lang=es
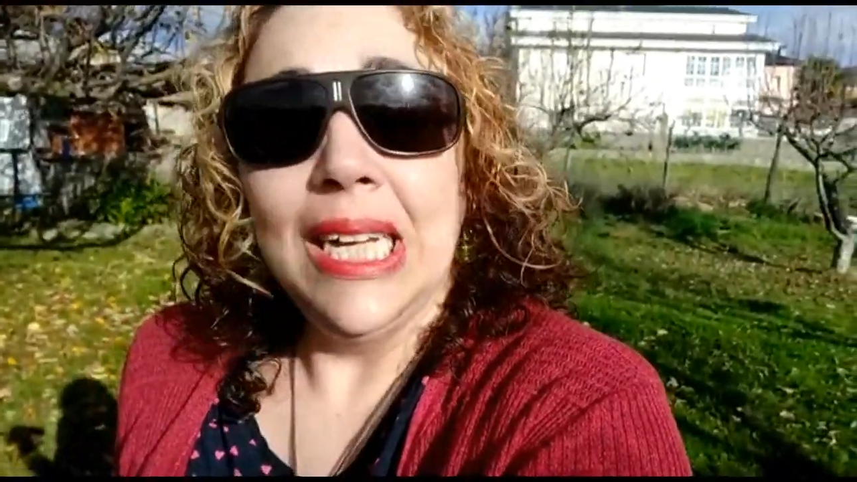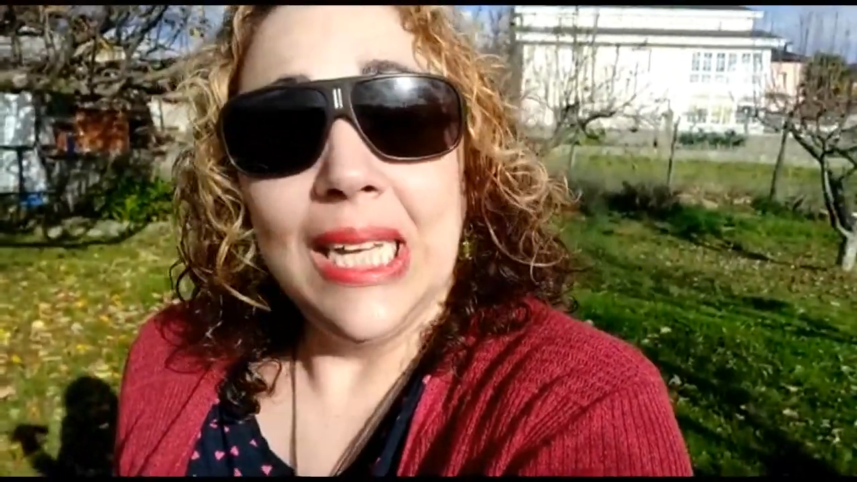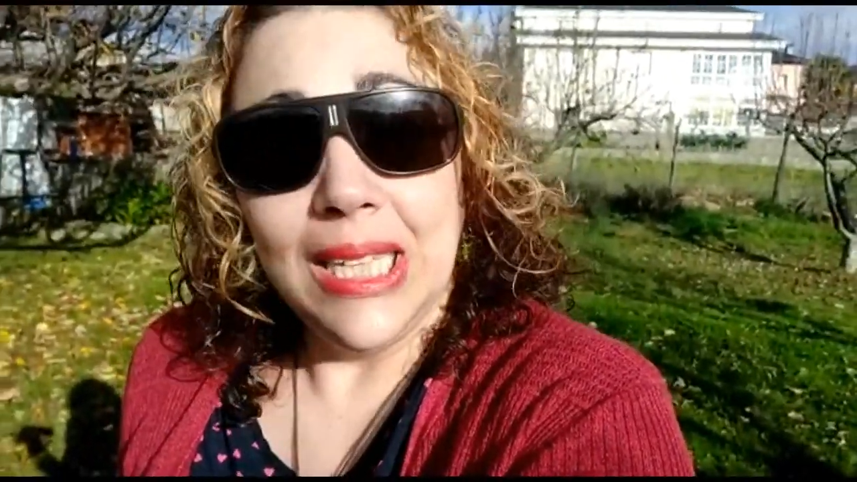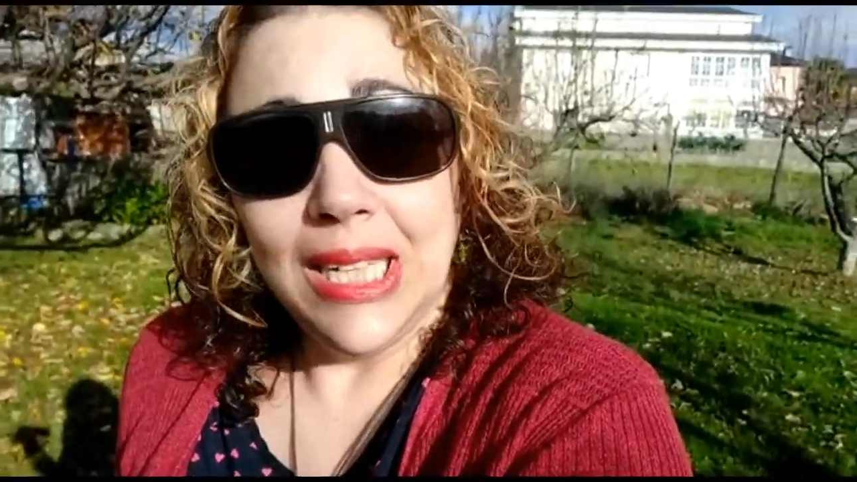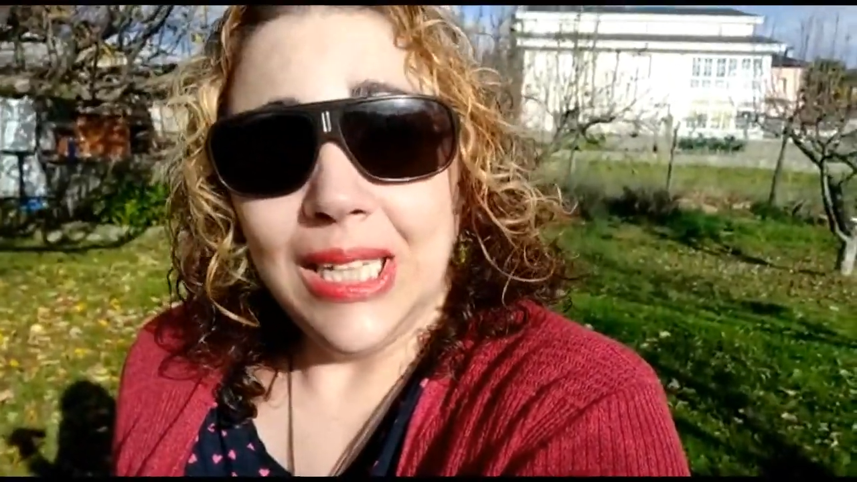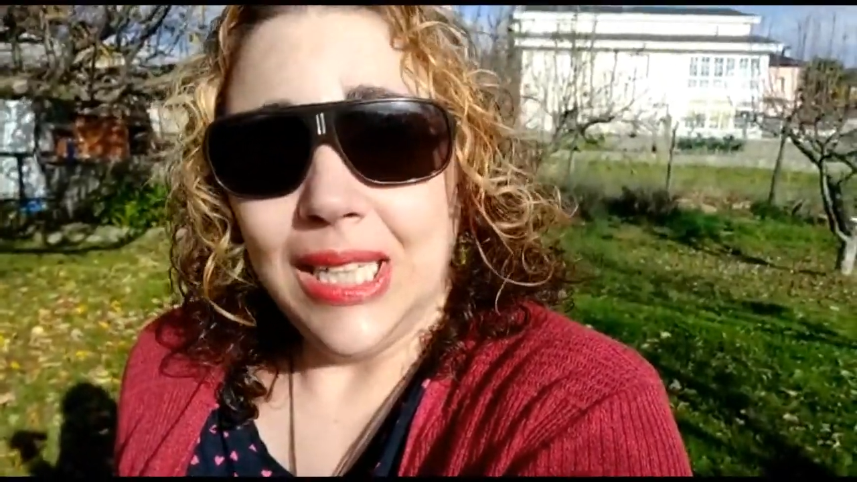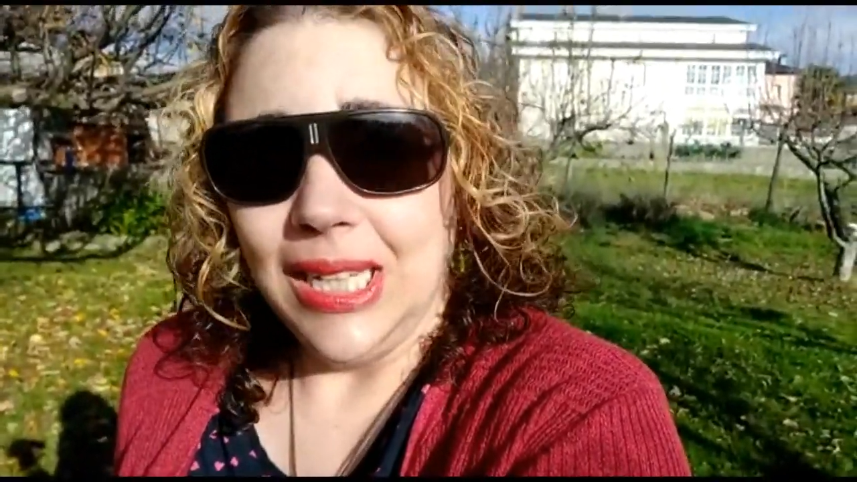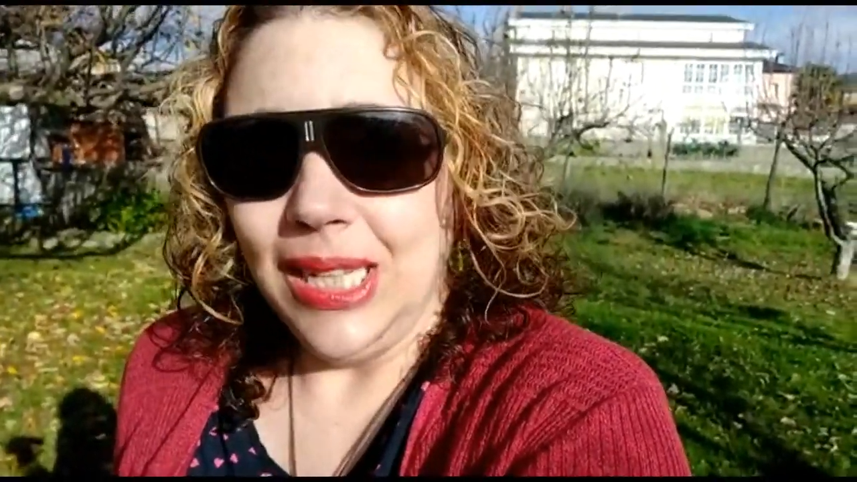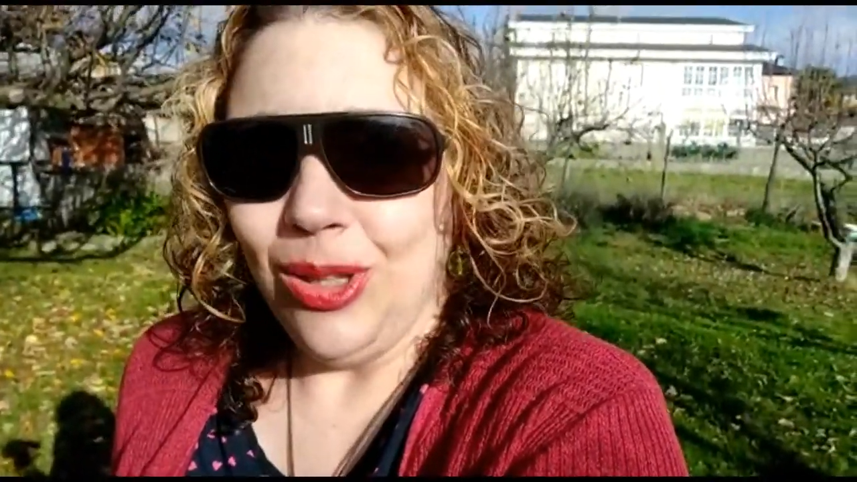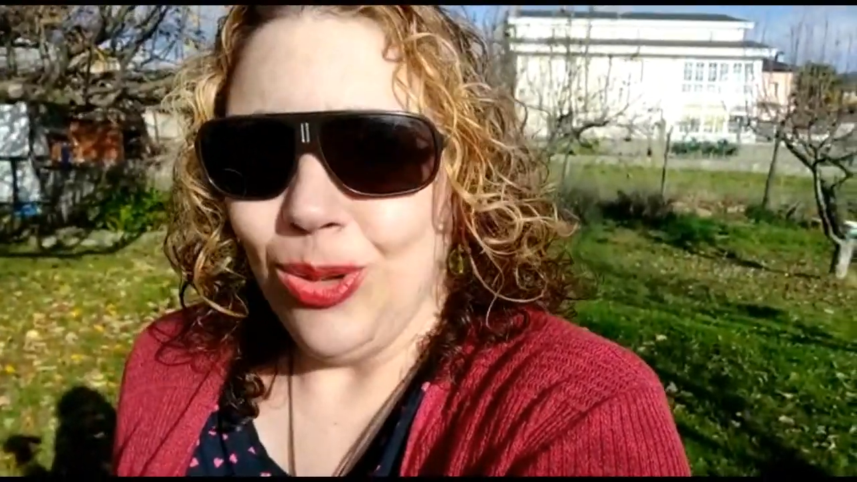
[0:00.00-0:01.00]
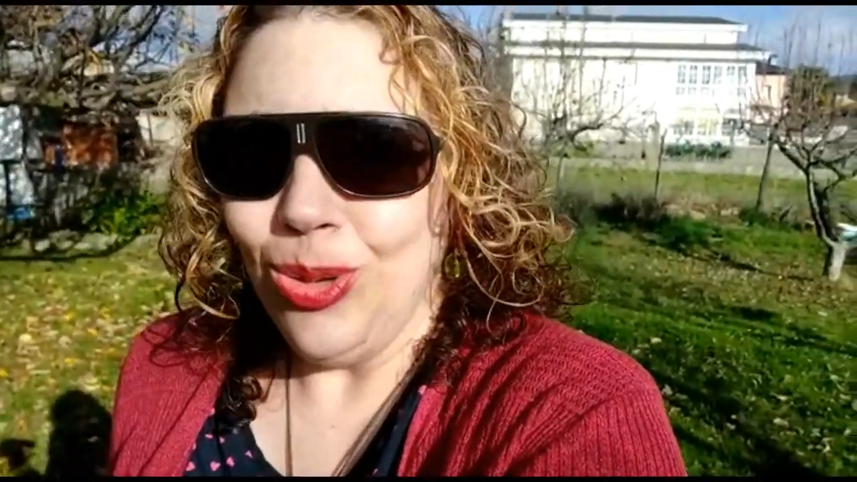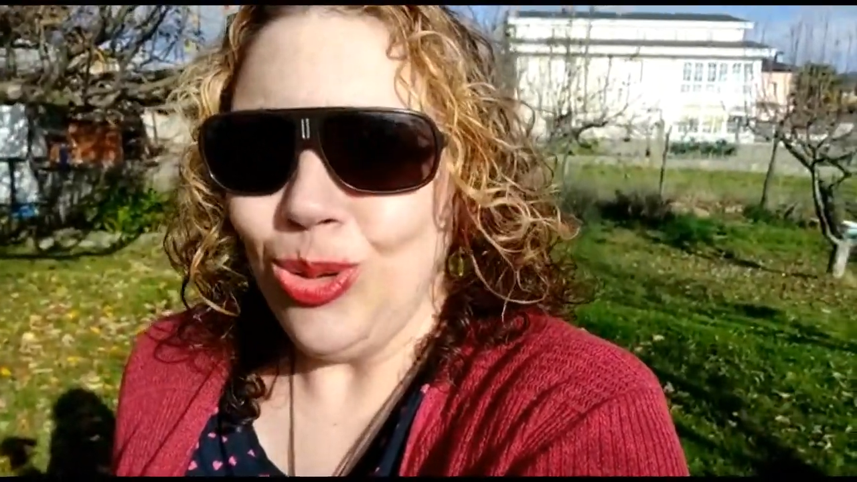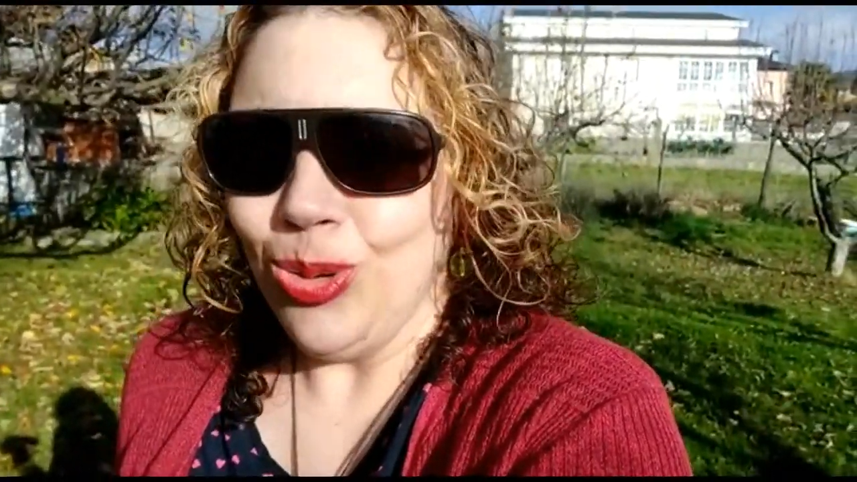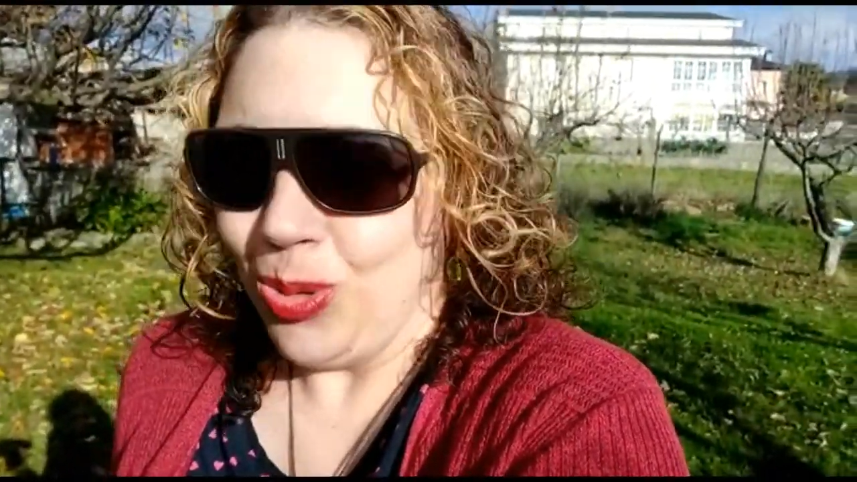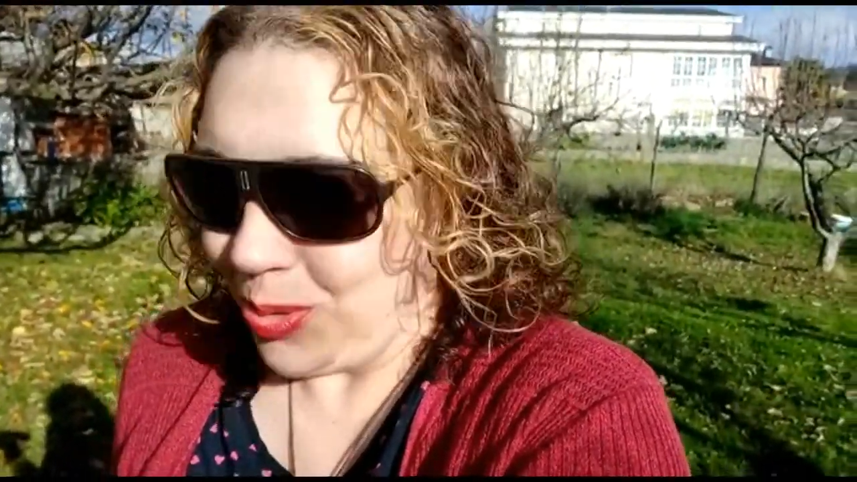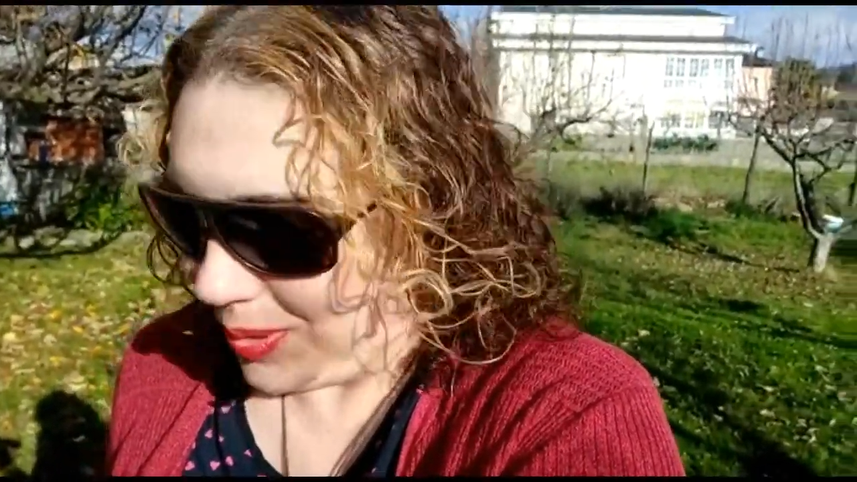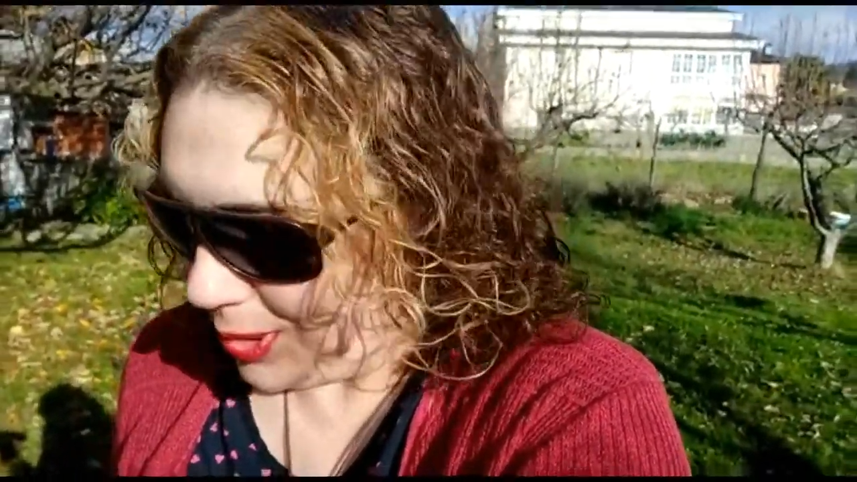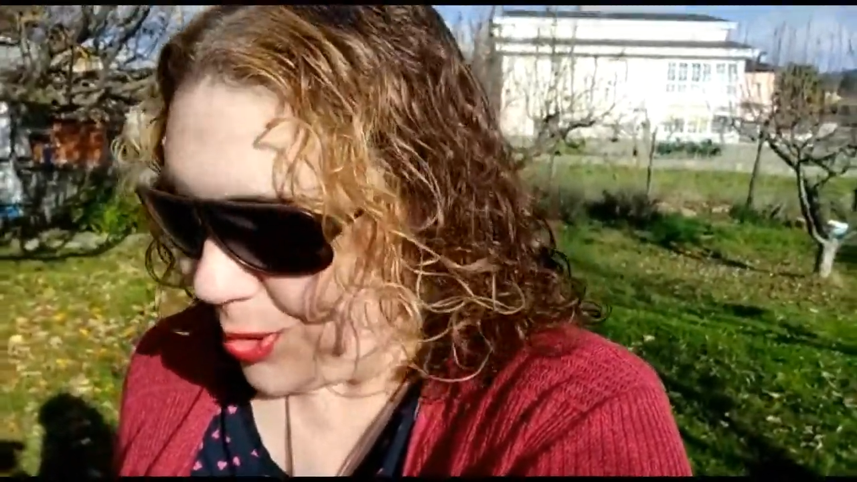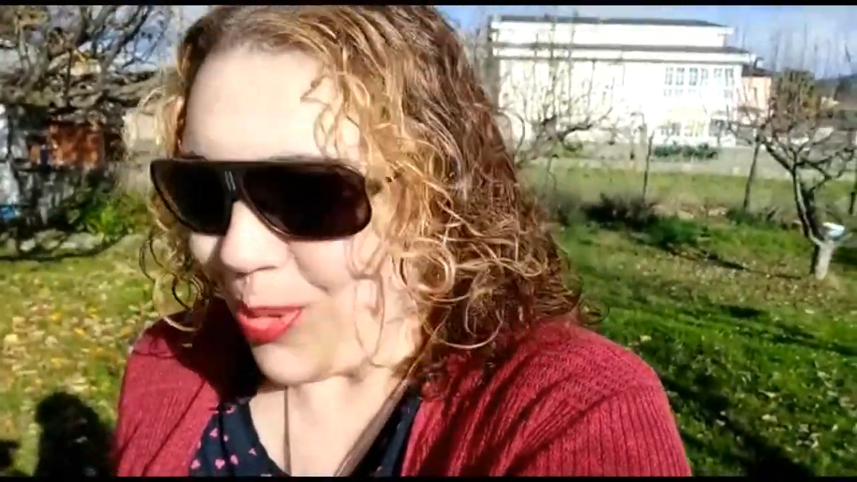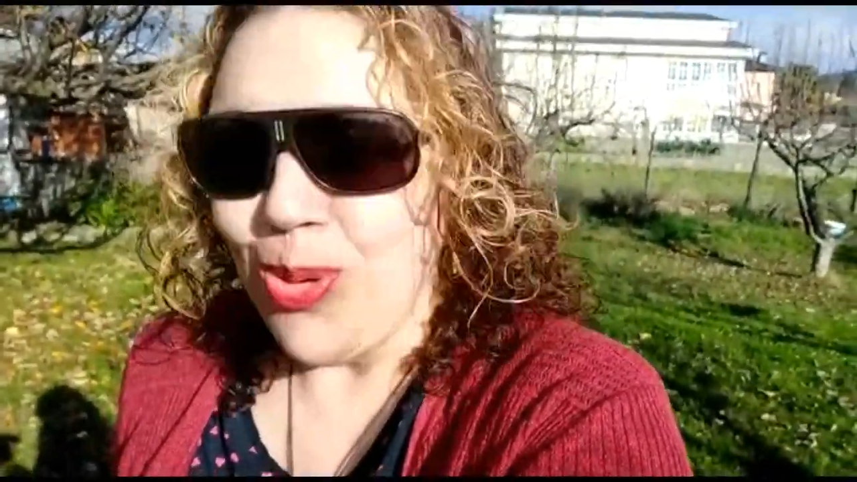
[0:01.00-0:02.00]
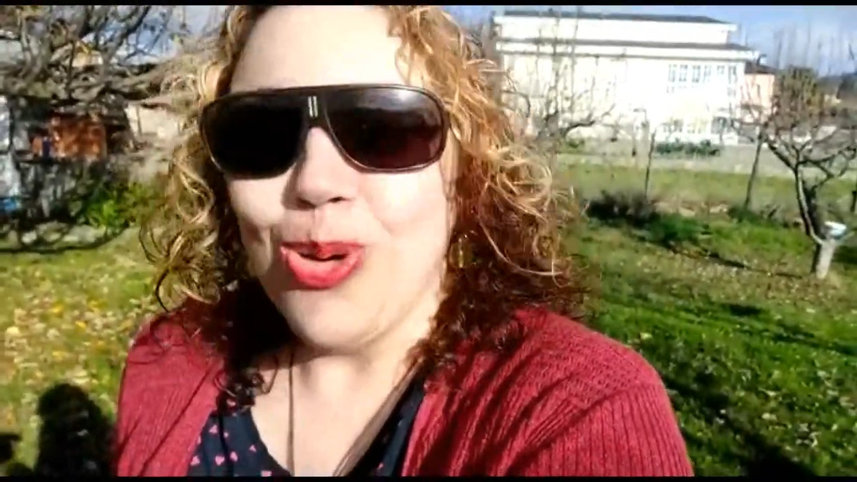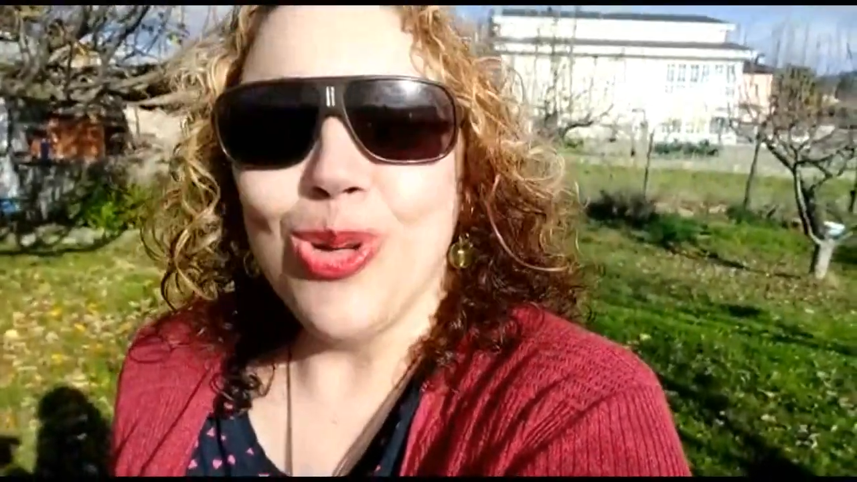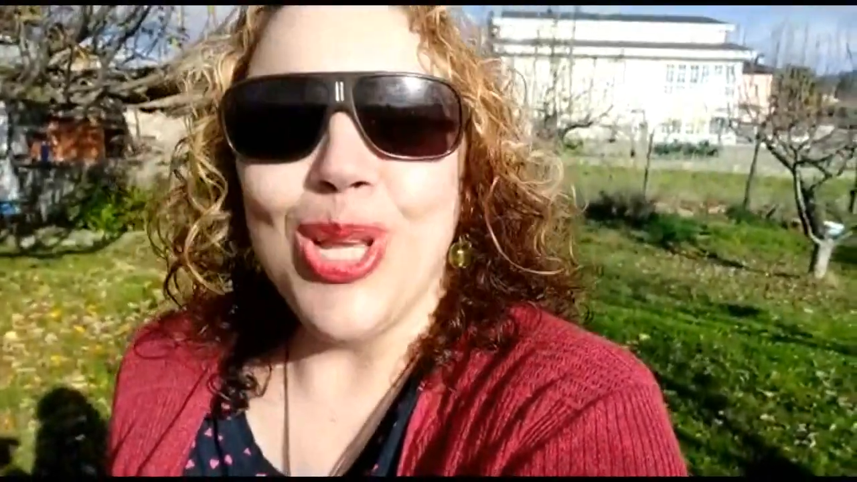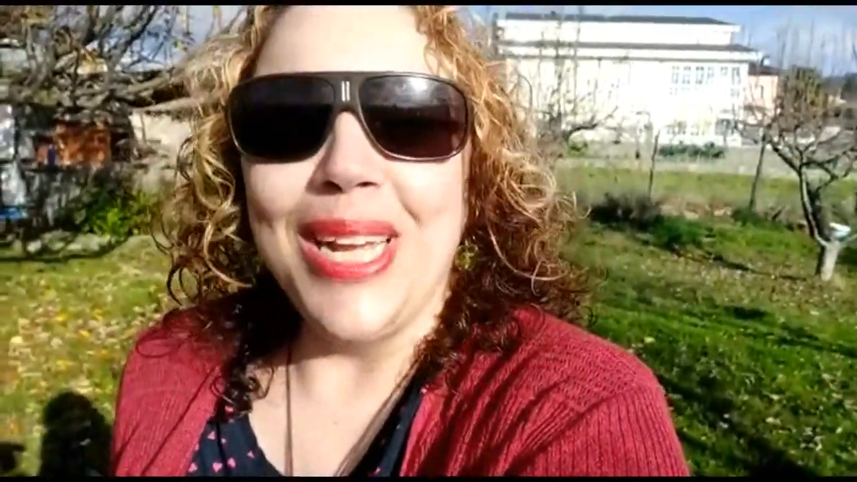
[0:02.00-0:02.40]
entretenidos, viendo dibujos